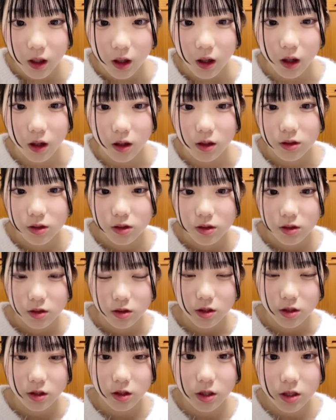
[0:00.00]
あ
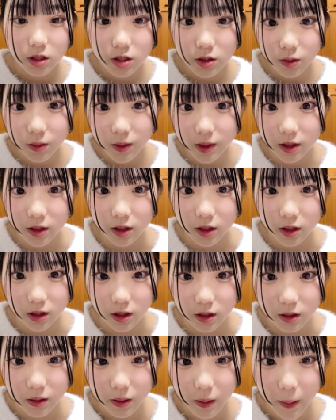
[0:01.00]
地下鉄止まったん
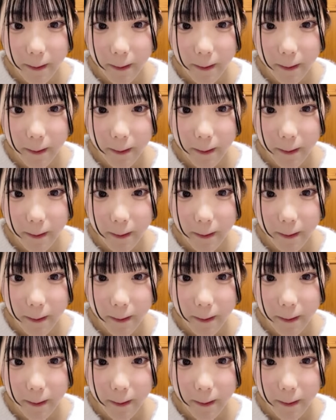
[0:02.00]
や